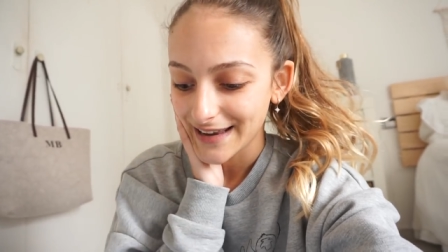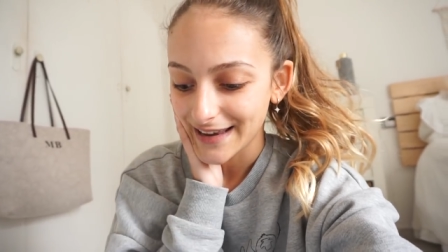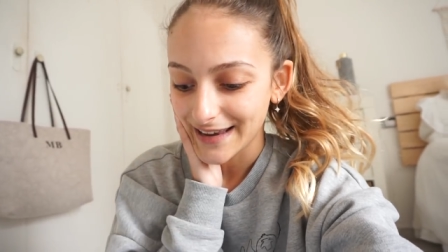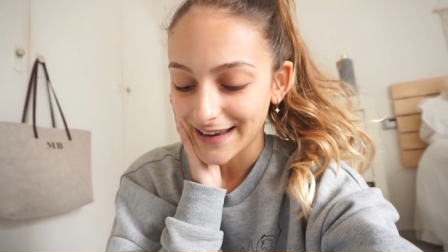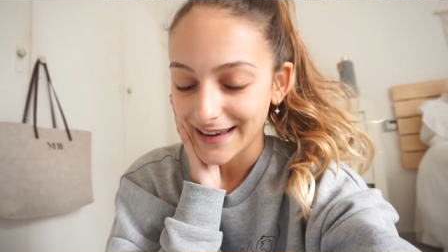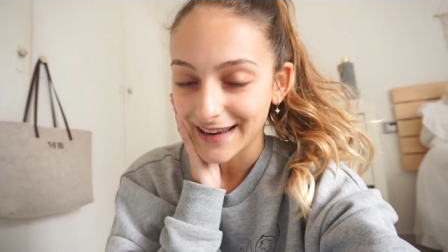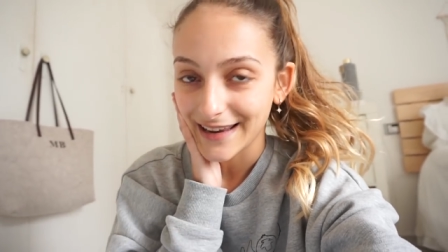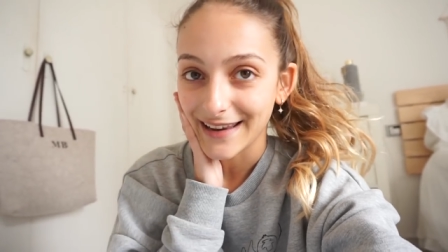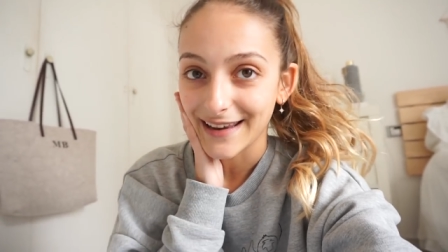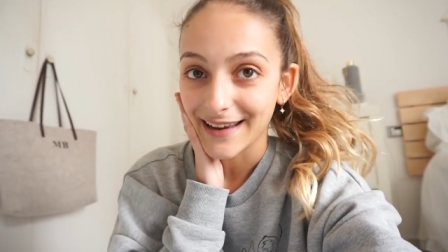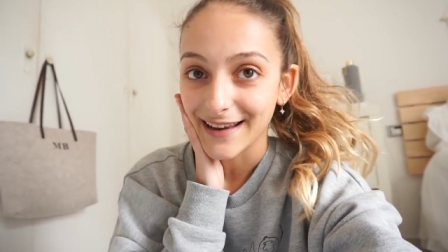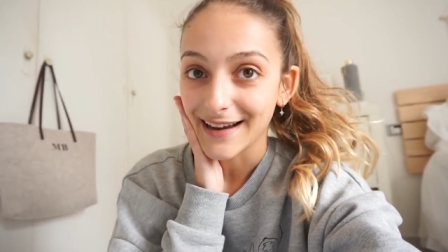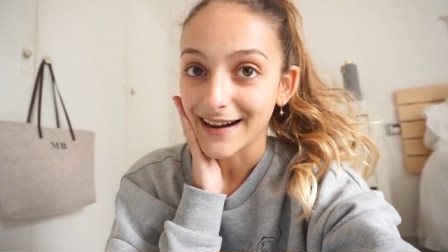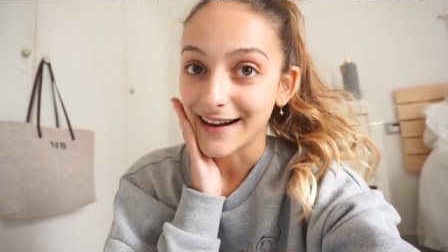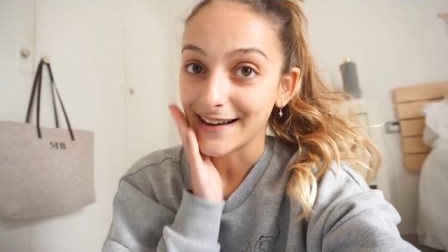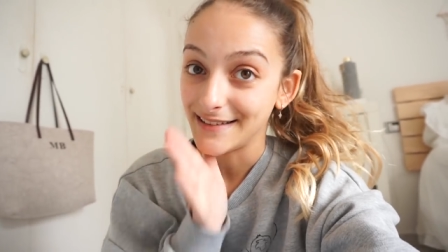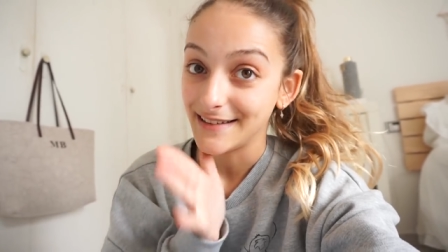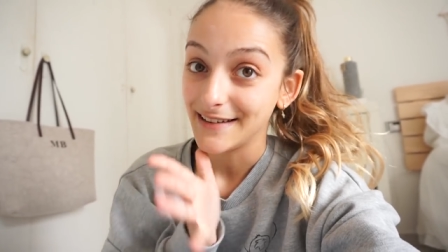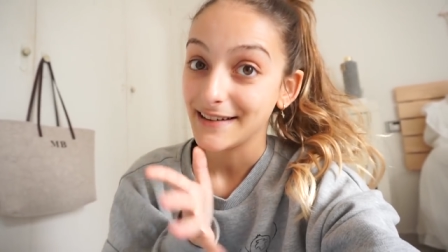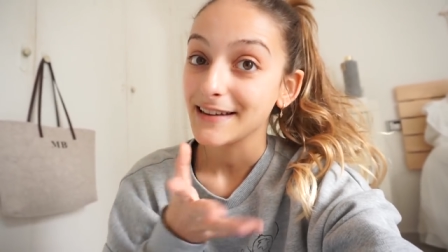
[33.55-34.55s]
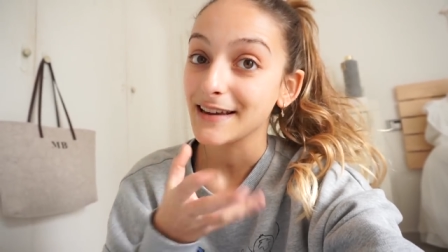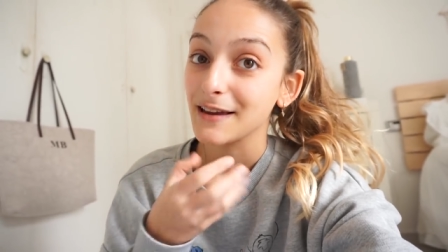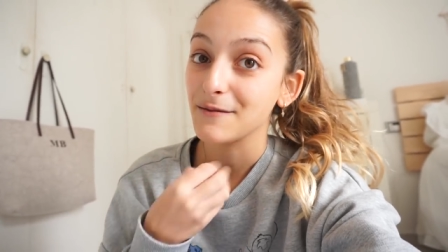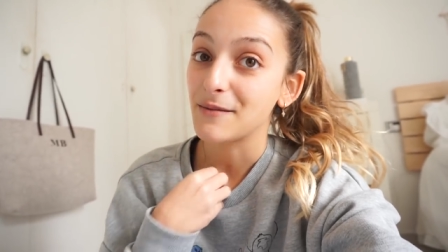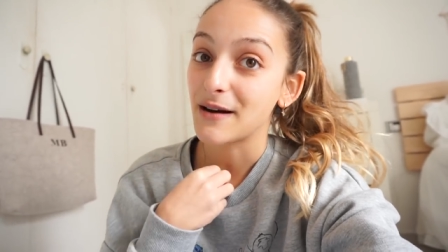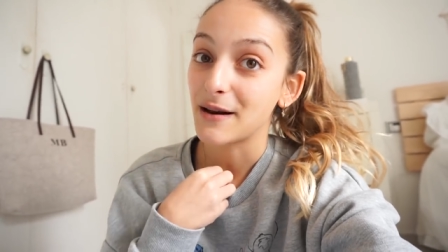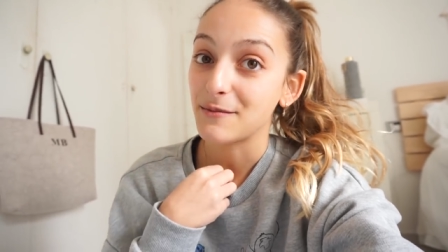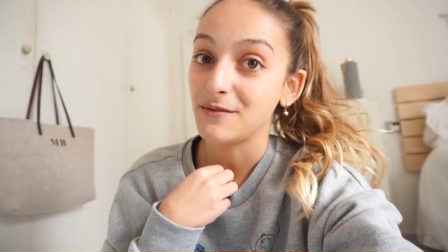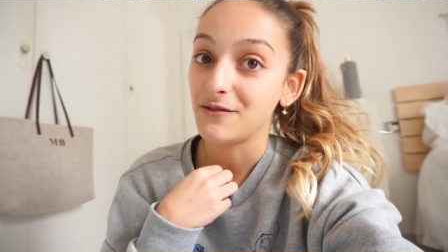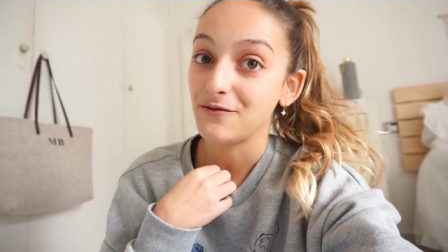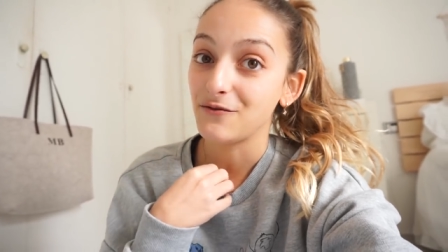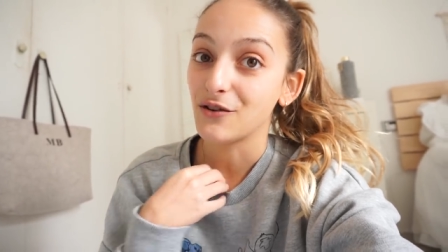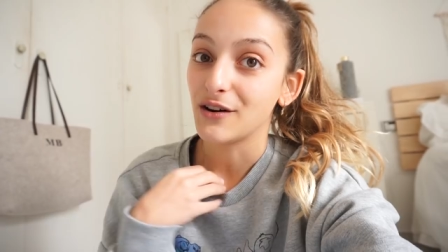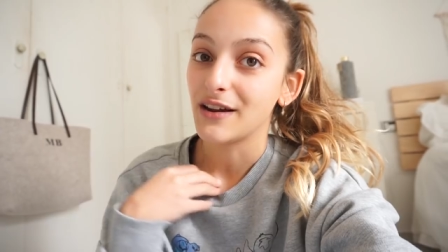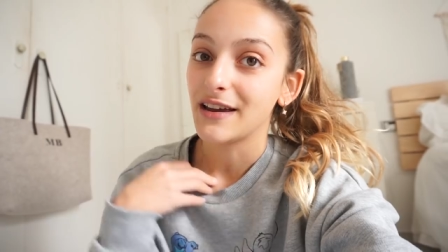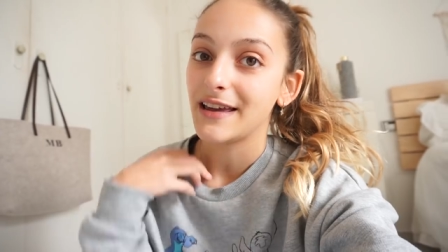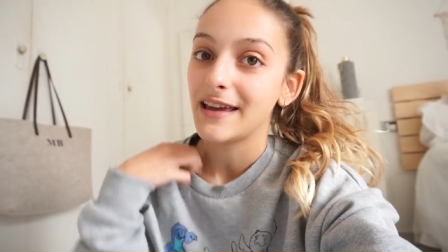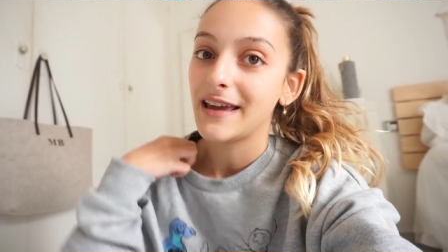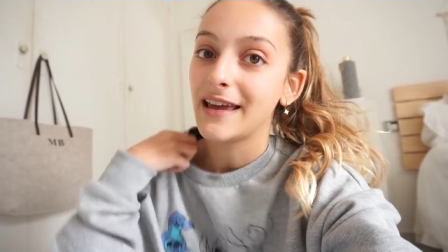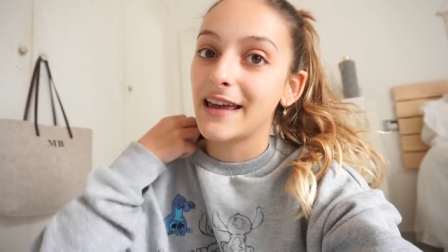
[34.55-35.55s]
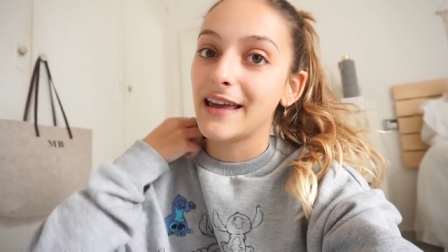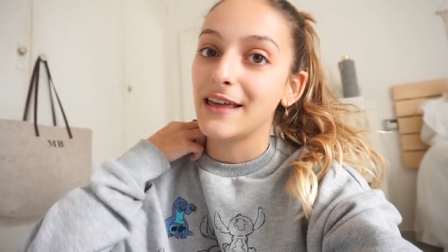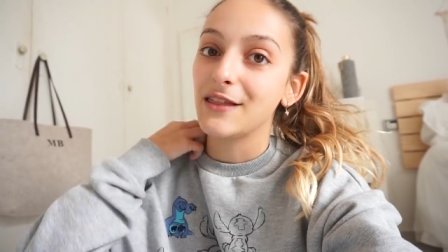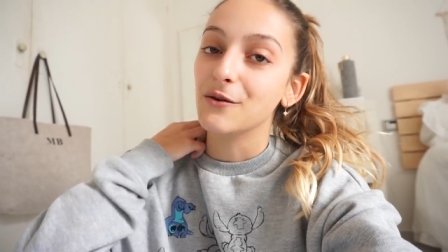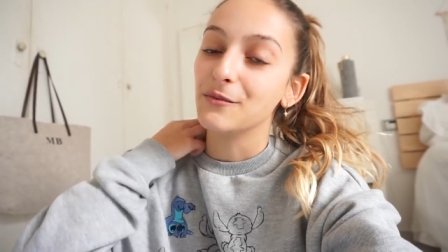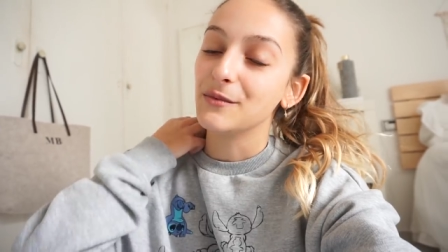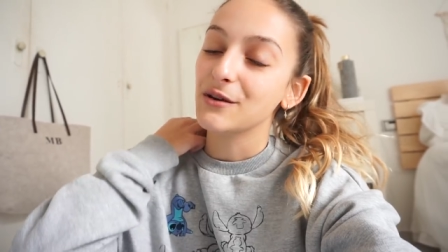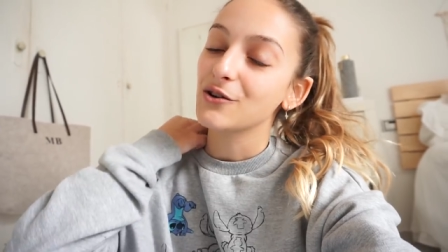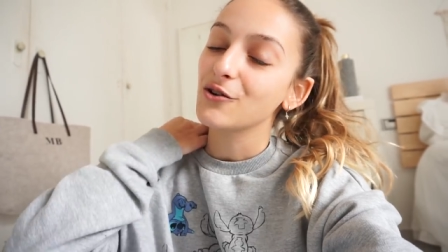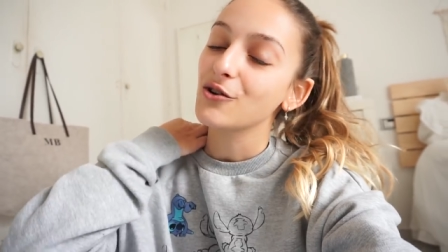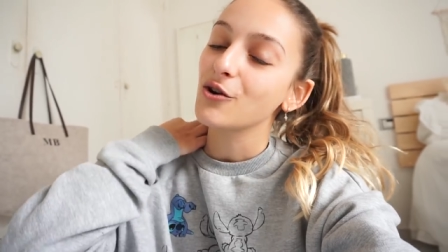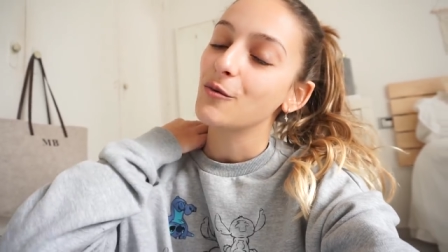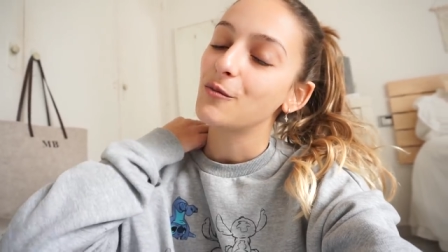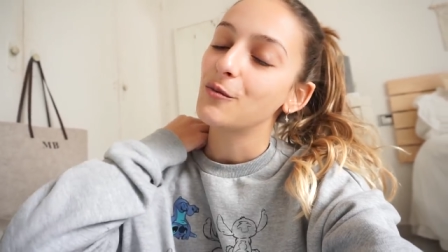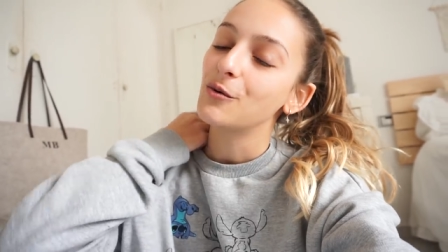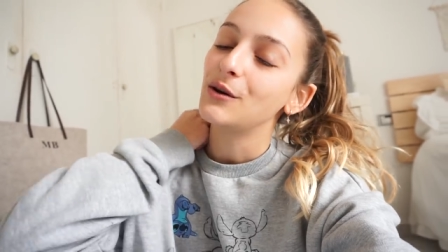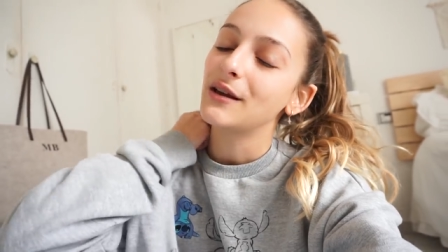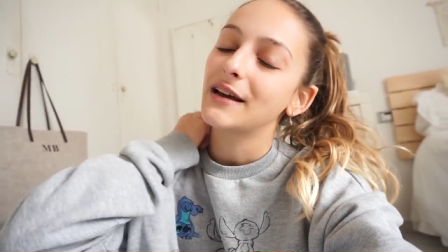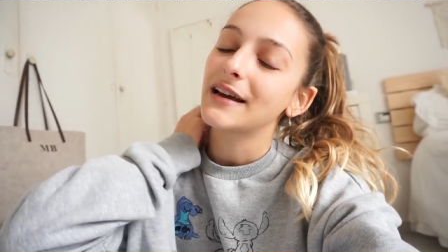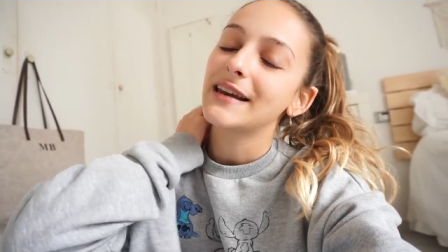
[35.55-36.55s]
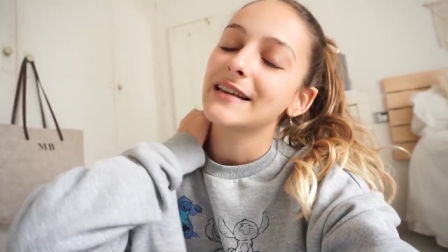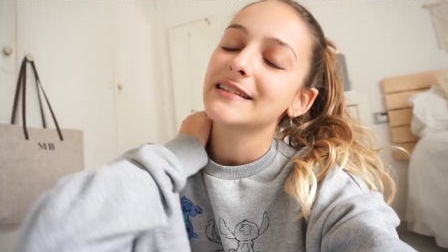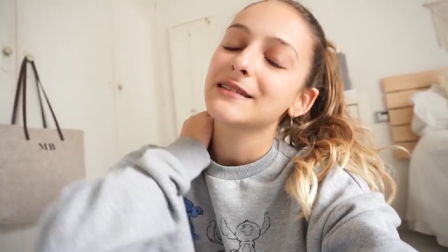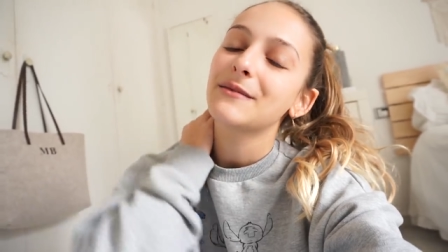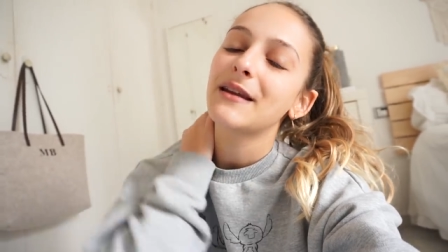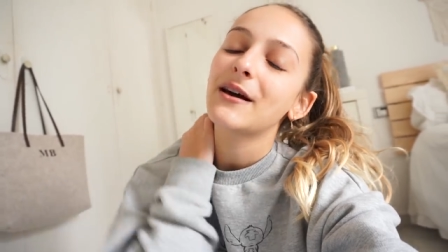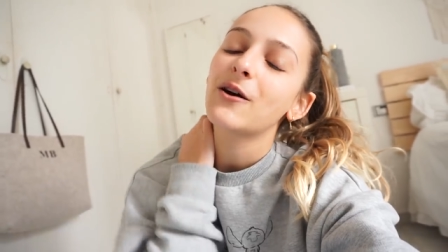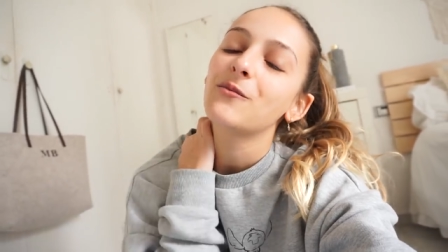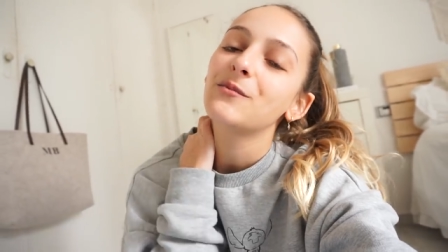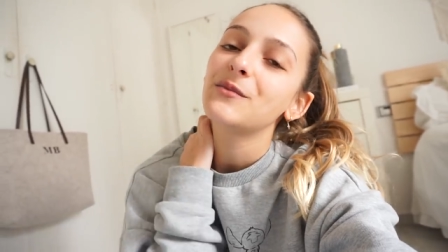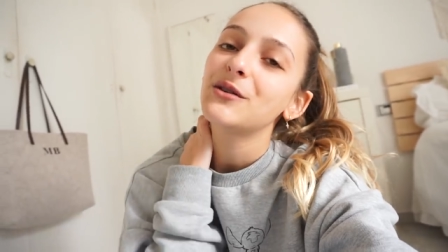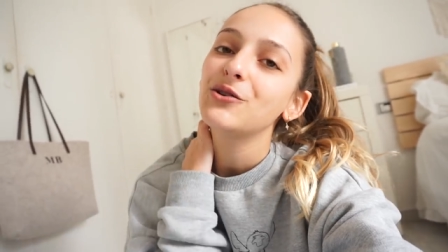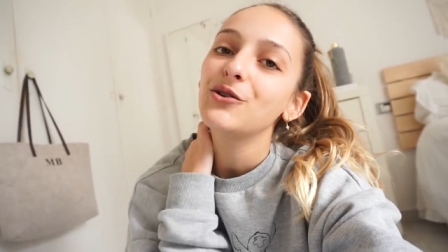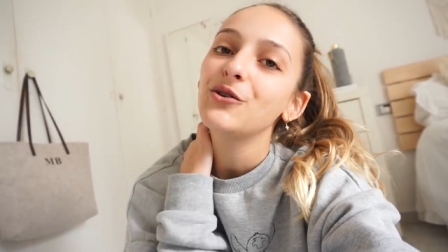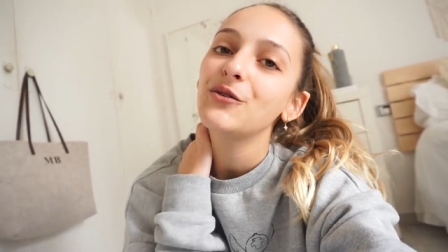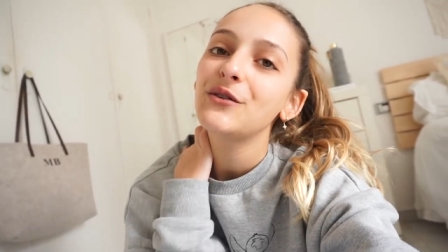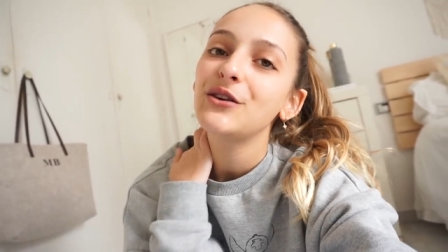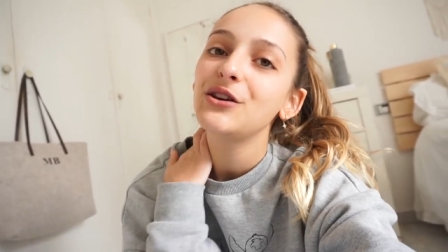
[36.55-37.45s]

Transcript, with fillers: Eh, ayer, que para mí fue eh, domingo, que os publiqué la semana conmigo.